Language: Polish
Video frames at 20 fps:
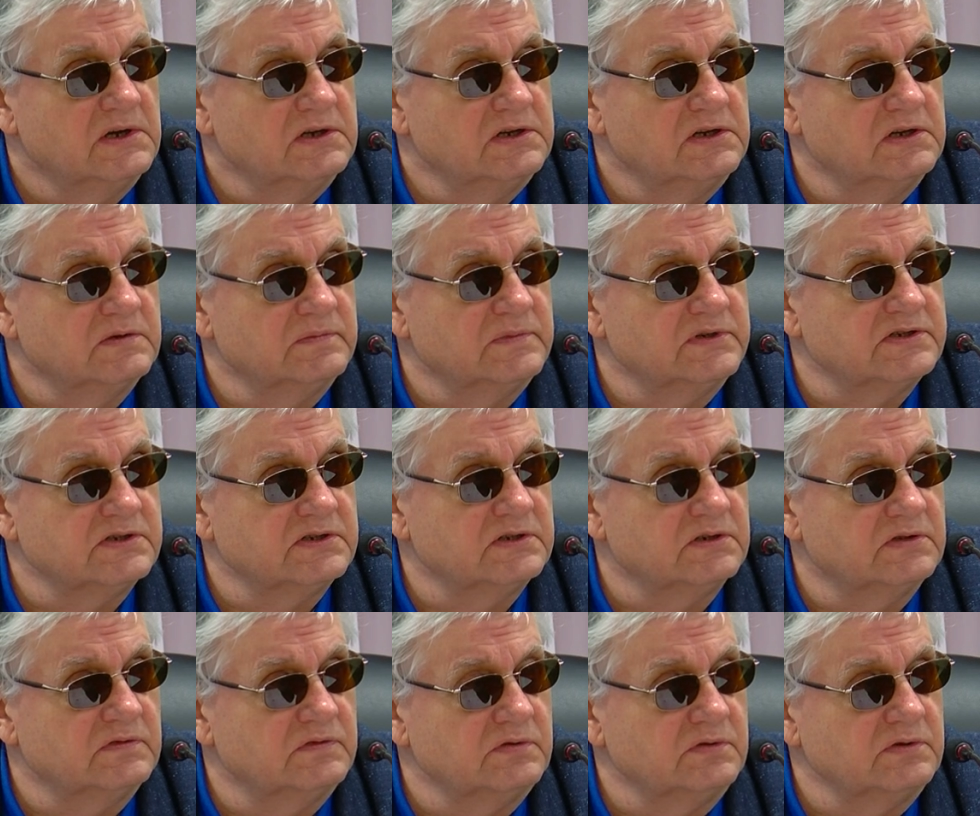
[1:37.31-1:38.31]
nieobecnych
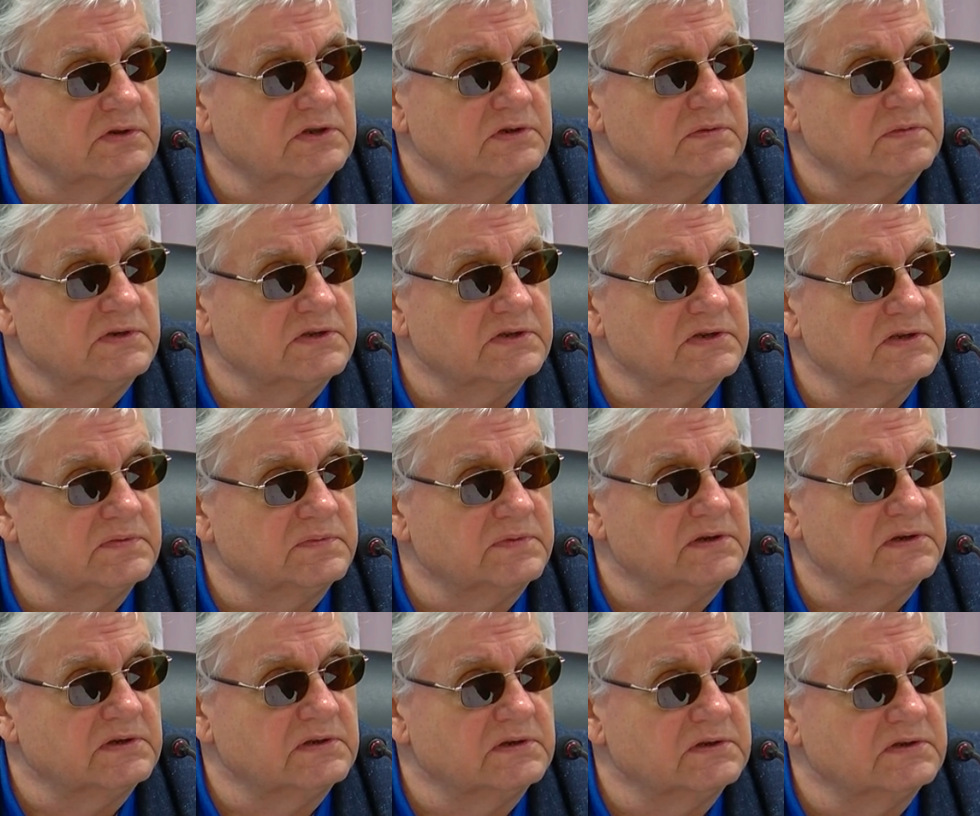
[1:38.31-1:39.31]
dwóch, nieobecny jest
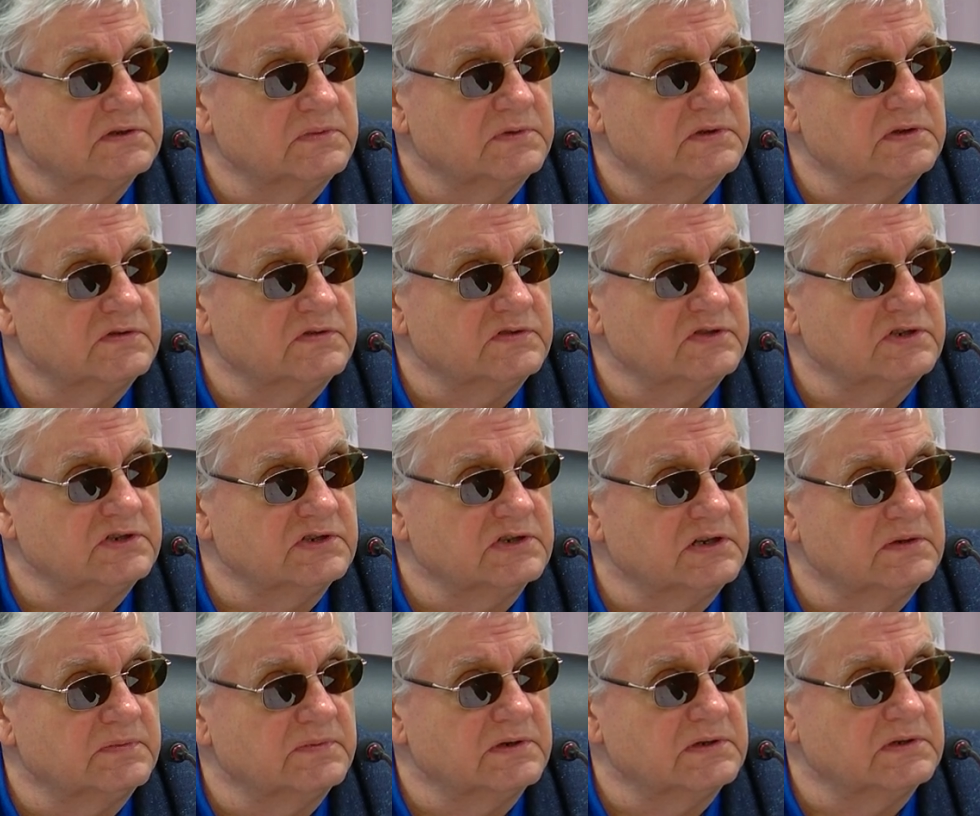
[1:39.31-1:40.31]
pan Zbigniew Szyszka
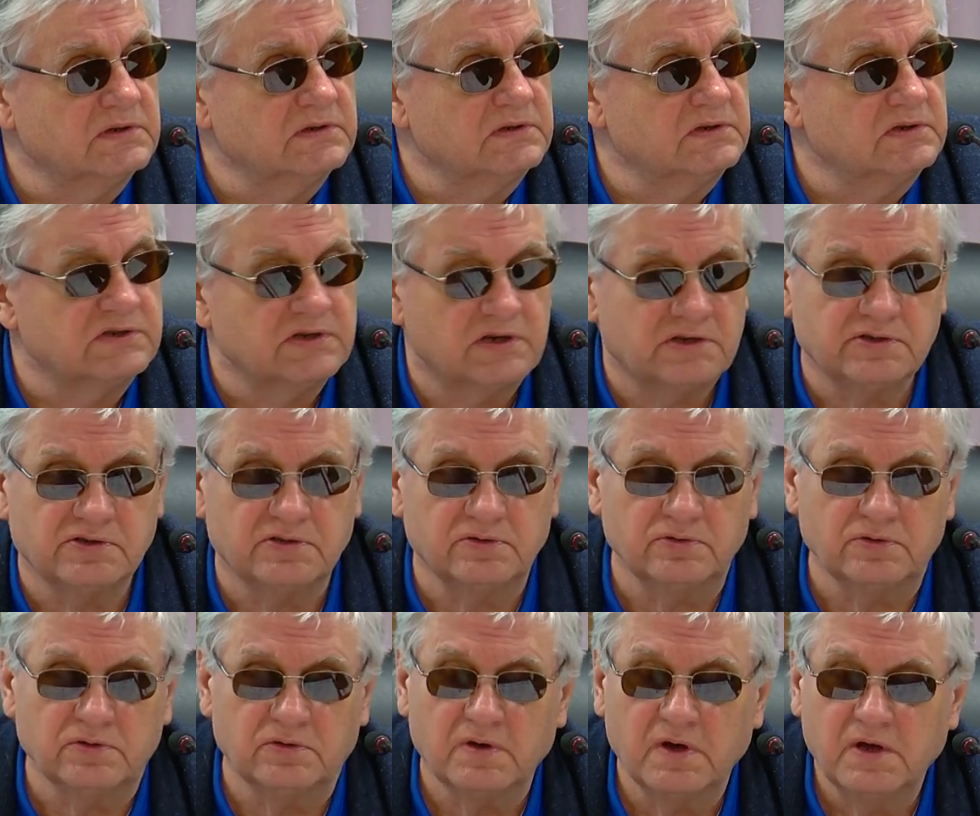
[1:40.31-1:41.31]
i pan Ryszard
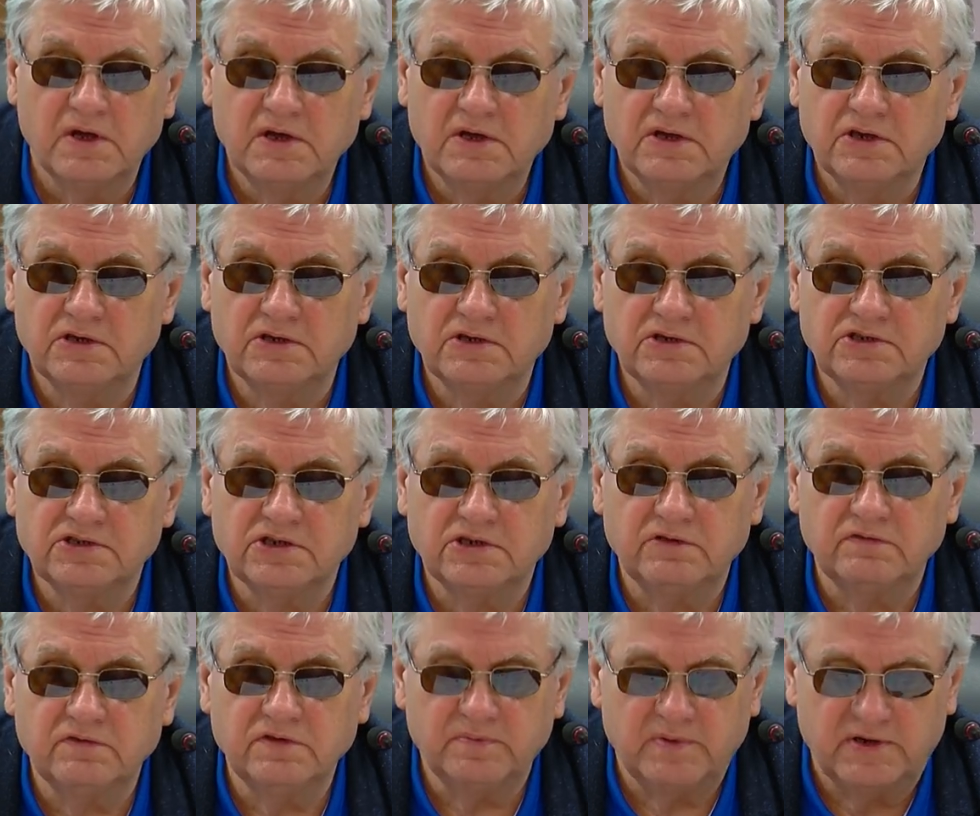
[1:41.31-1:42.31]
Zduniuk.
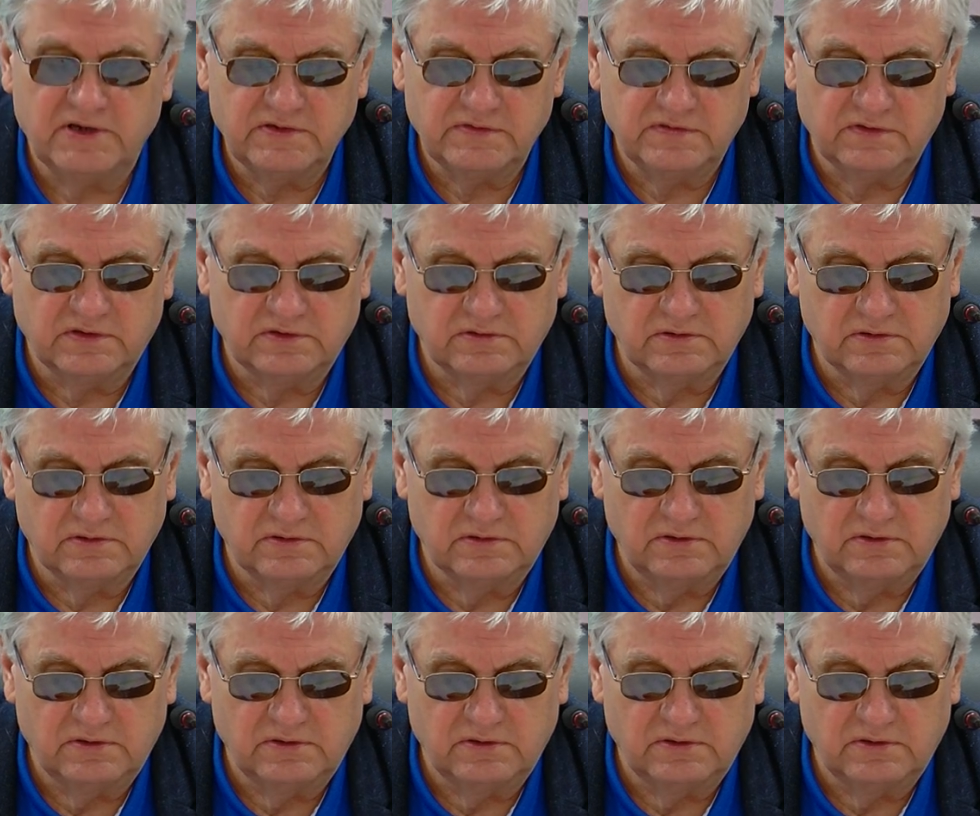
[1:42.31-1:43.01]
Szanowni Państwo,